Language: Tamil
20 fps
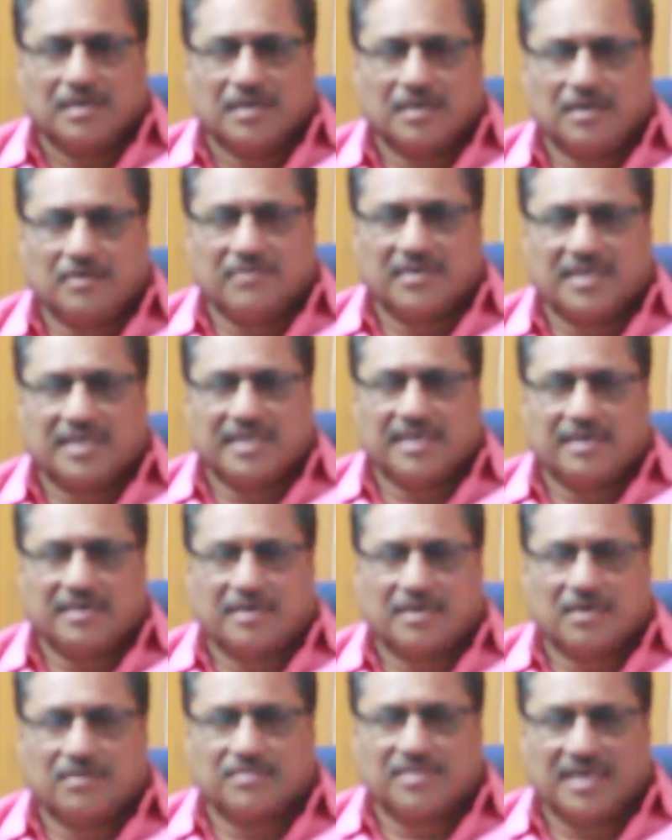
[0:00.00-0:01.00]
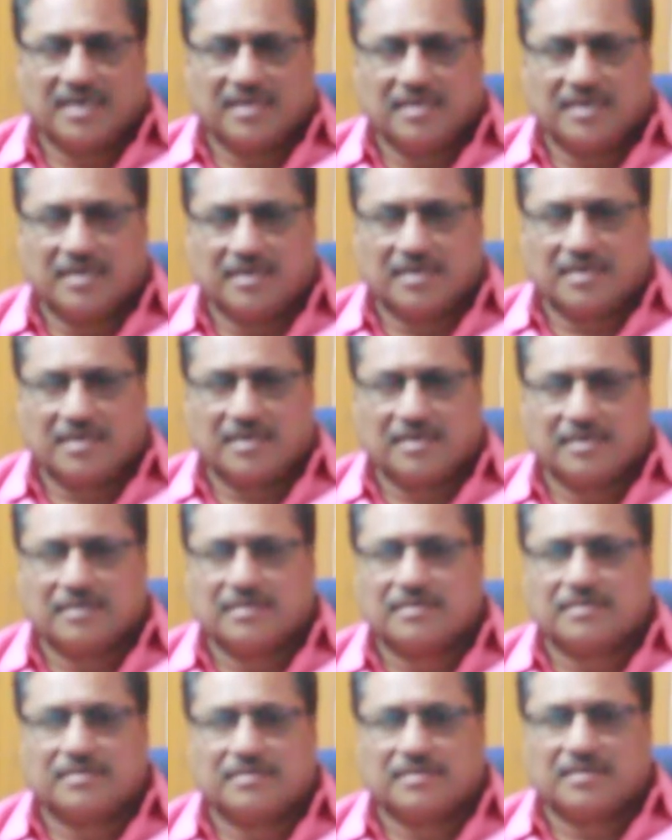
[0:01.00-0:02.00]
இருபத்தி எட்டாம் தேதி அன்று
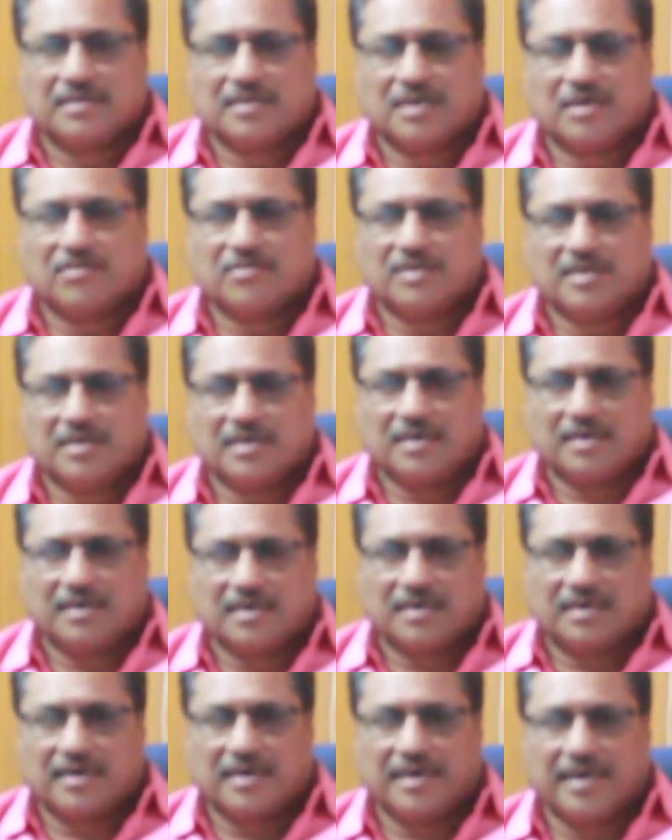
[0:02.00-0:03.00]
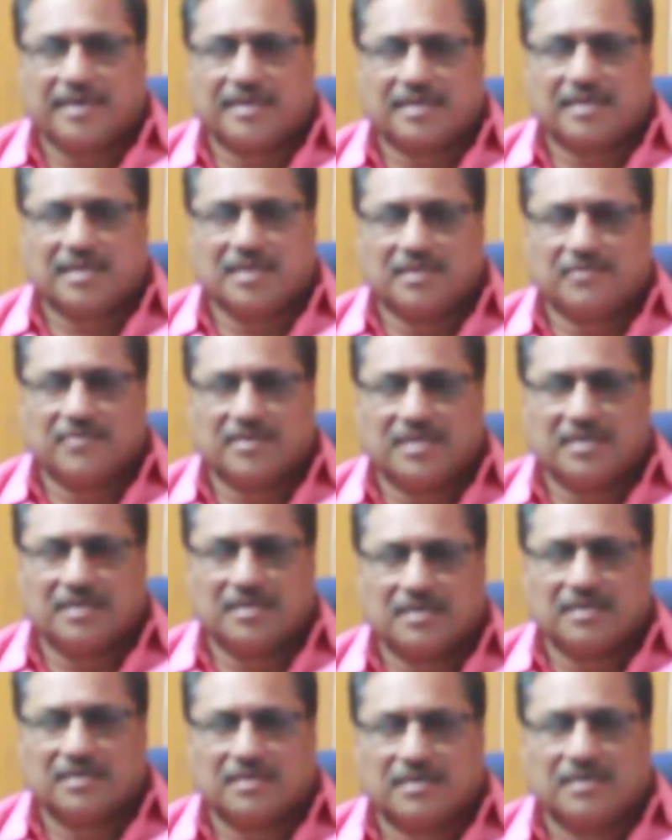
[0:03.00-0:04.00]
அதாவது இரண்டாயிரத்தி இருபது
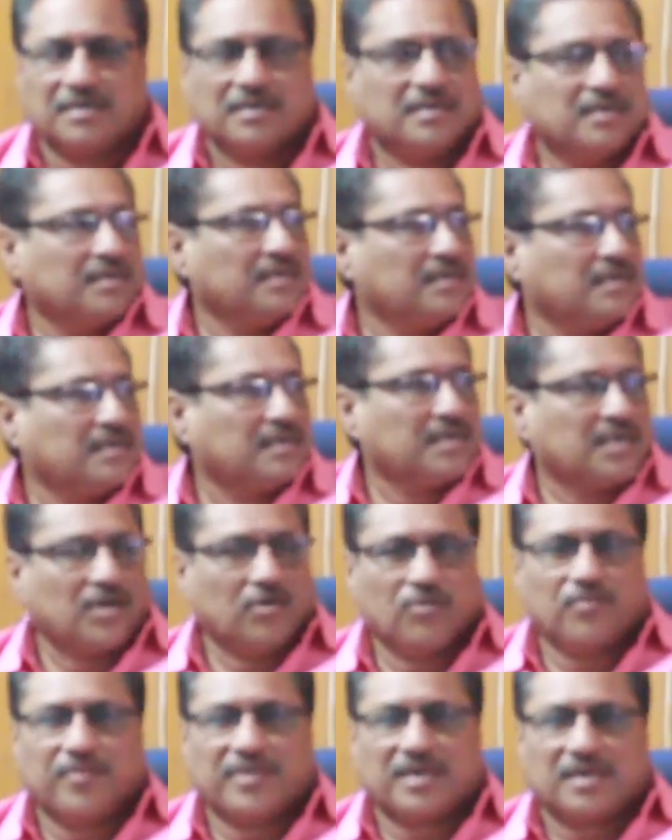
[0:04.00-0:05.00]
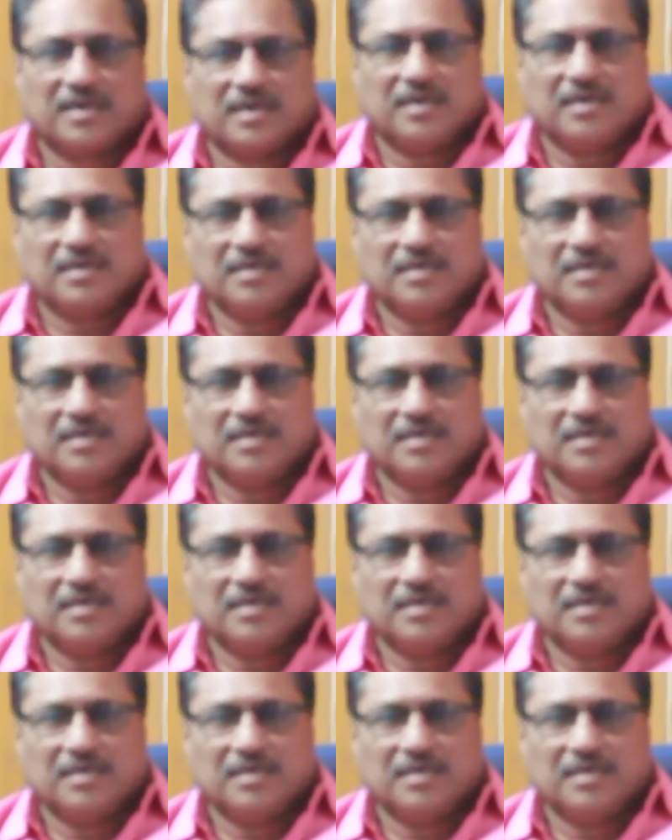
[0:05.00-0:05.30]
நவம்பர்